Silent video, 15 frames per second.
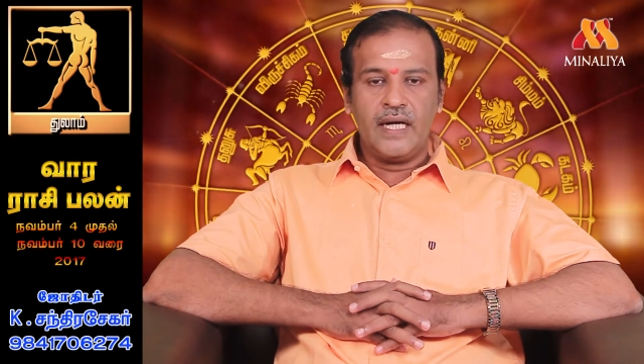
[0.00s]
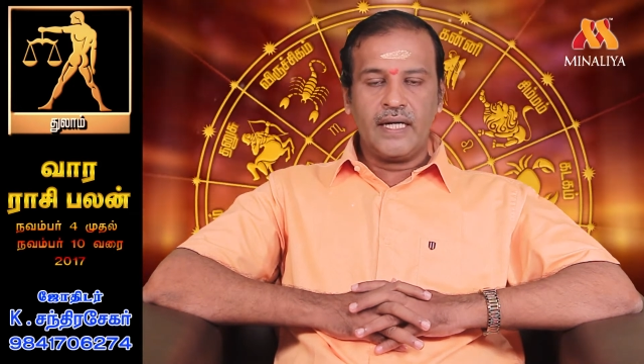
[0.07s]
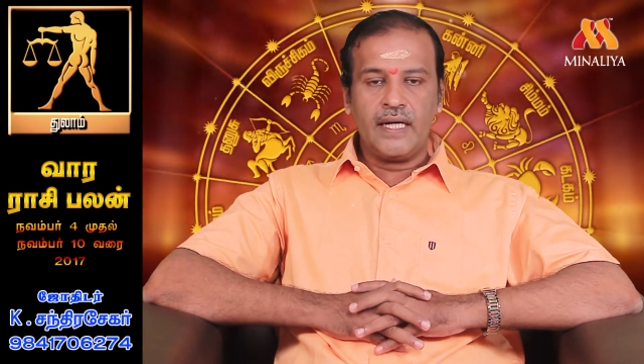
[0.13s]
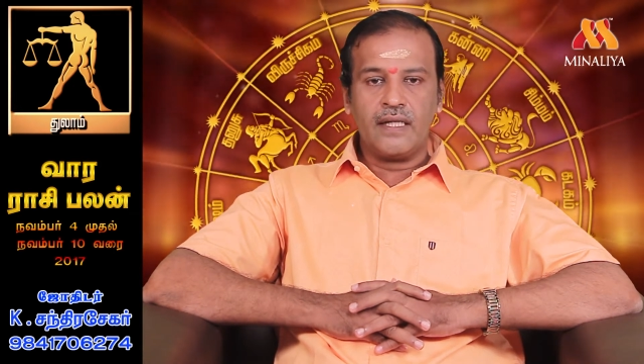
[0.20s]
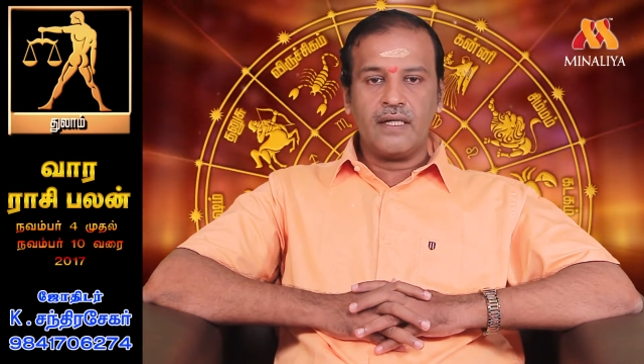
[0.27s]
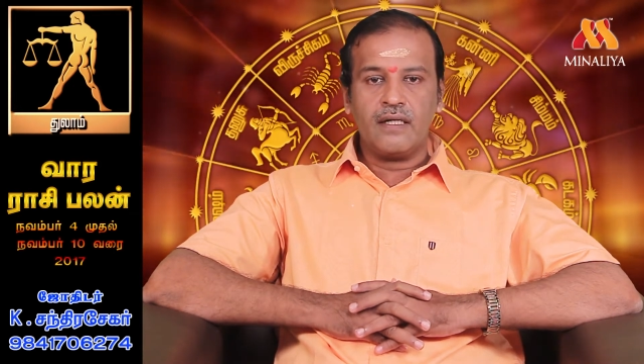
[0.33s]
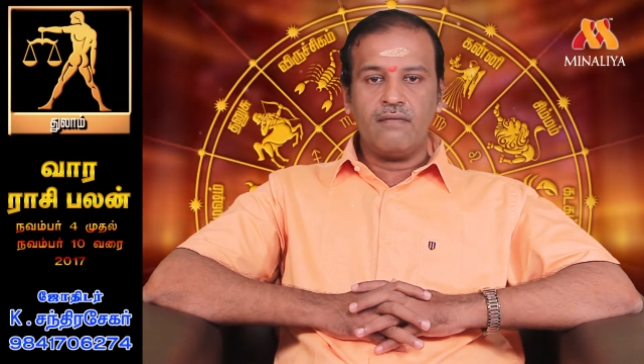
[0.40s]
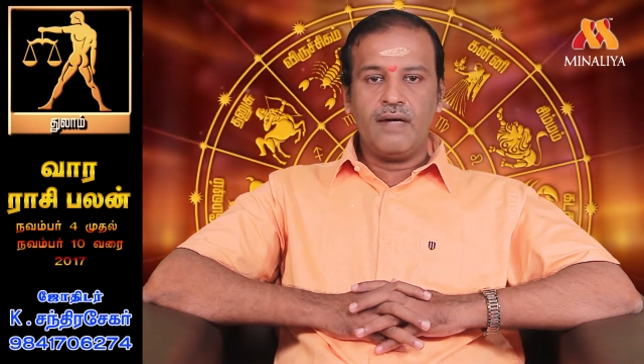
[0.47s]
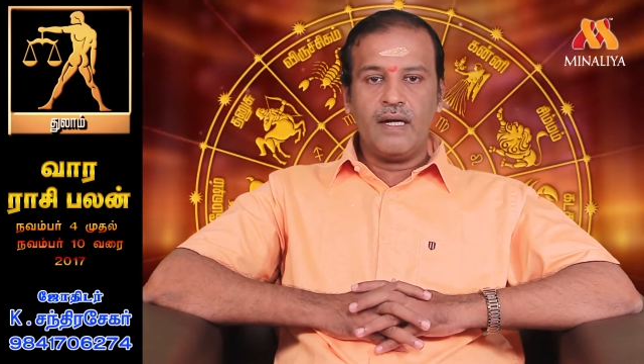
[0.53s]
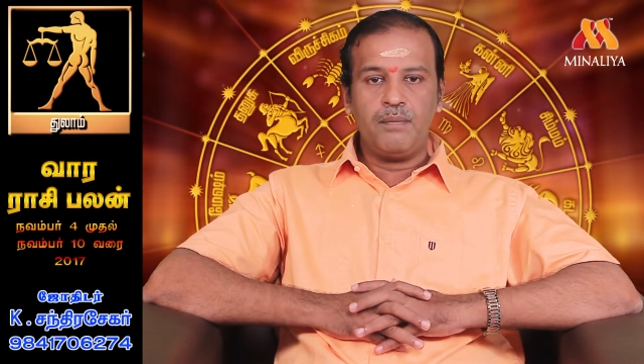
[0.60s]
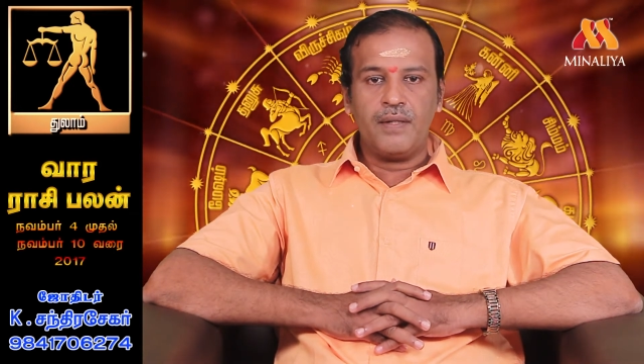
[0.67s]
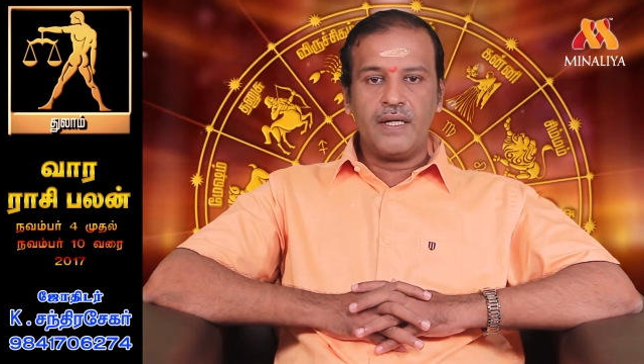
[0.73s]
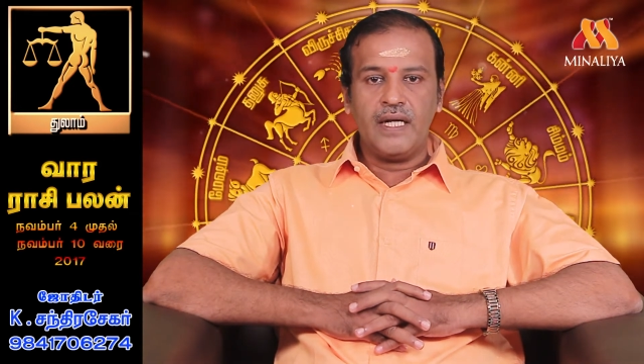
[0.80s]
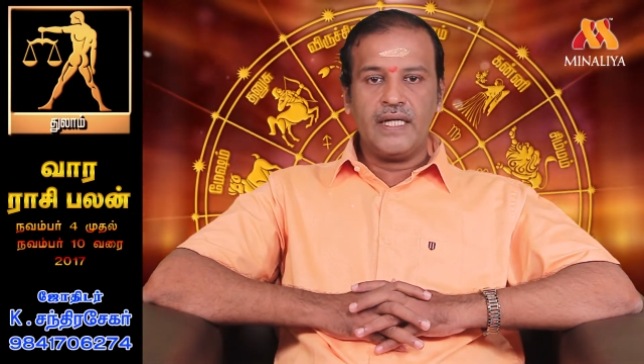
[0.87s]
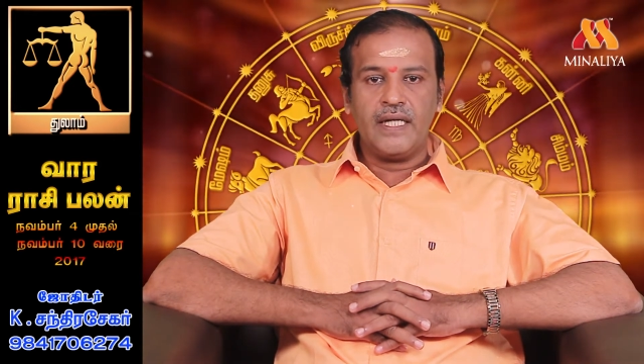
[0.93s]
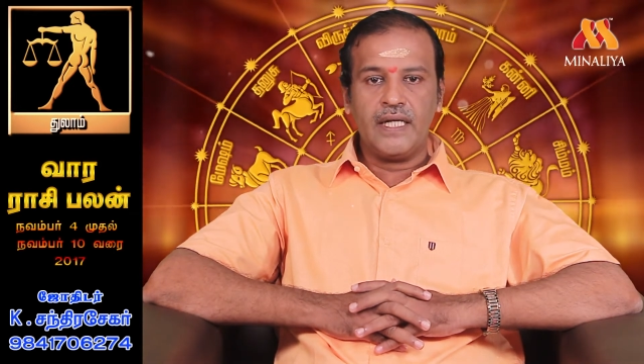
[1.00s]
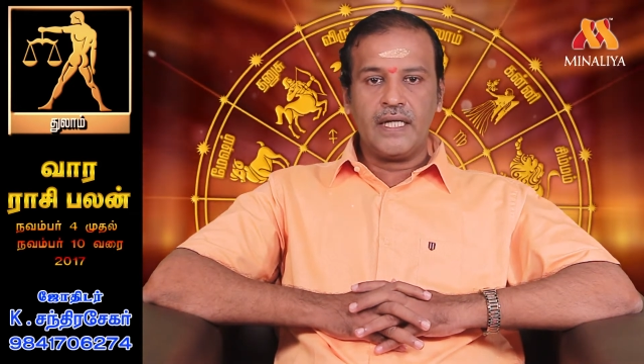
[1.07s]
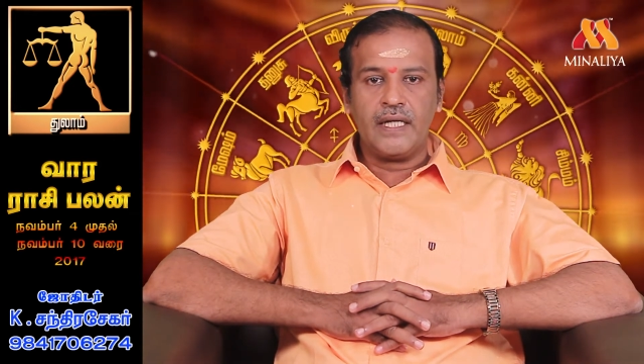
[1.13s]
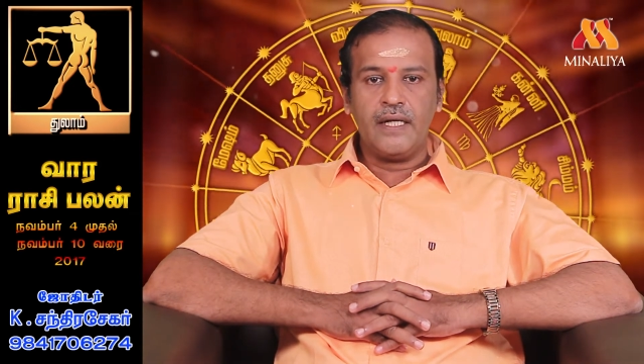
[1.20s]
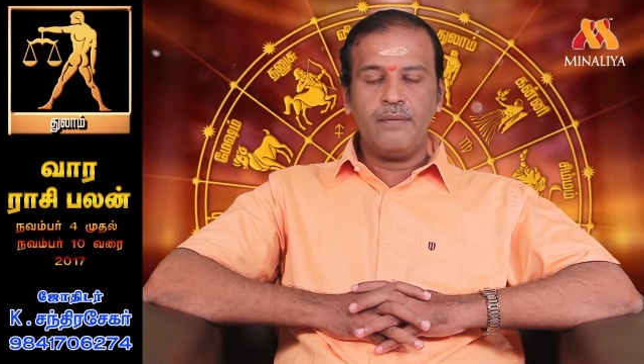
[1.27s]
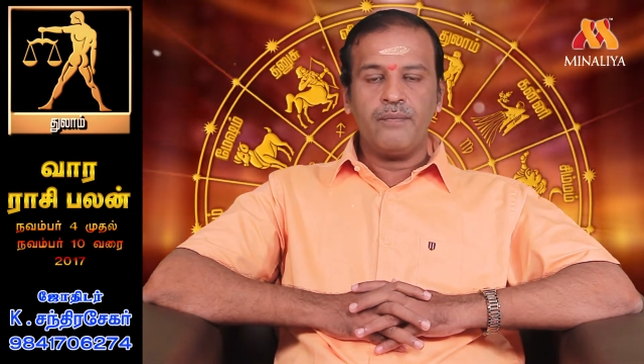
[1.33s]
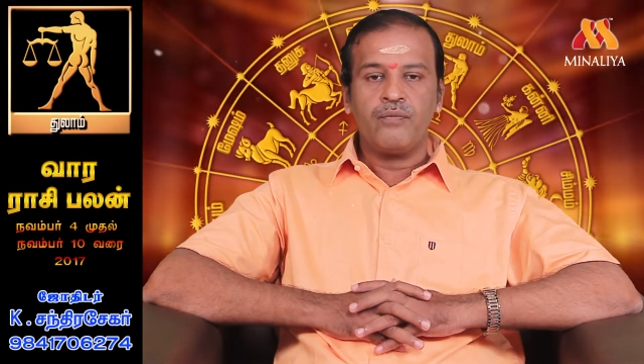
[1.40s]
நடக்கிறதுக்கு வாய்ப்புகள்
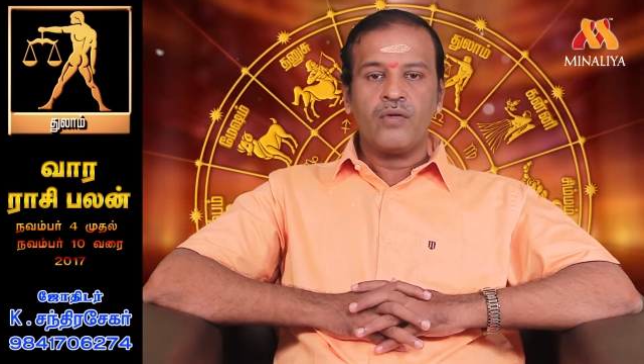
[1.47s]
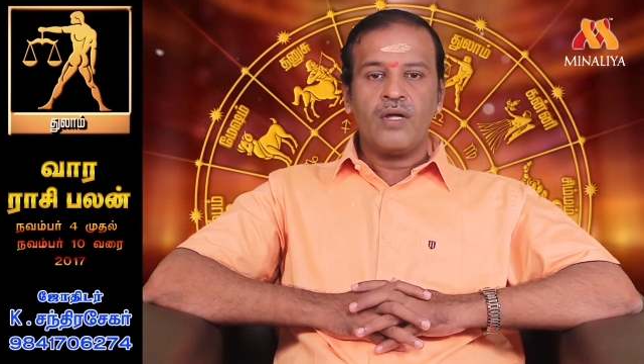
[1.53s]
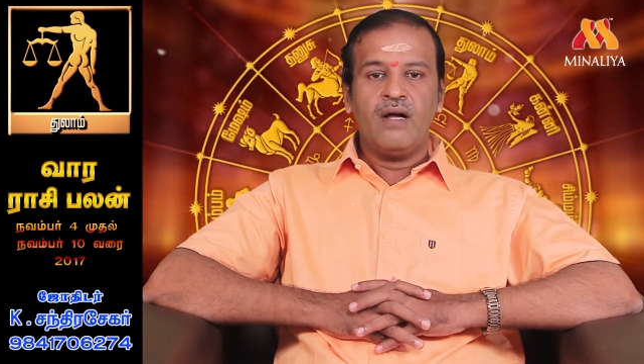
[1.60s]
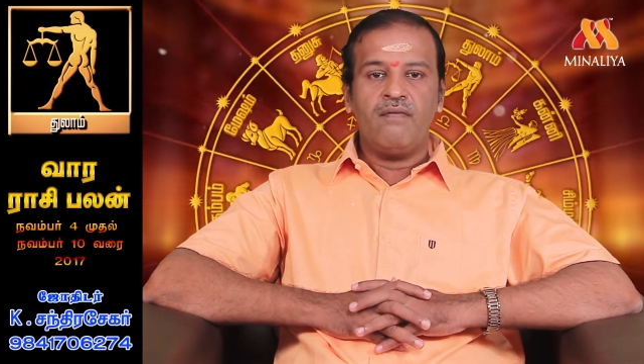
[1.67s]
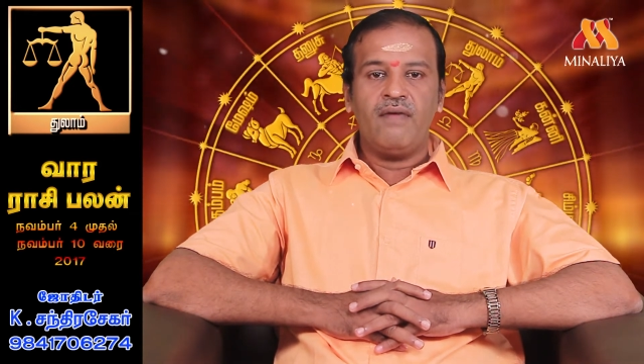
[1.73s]
இருக்குது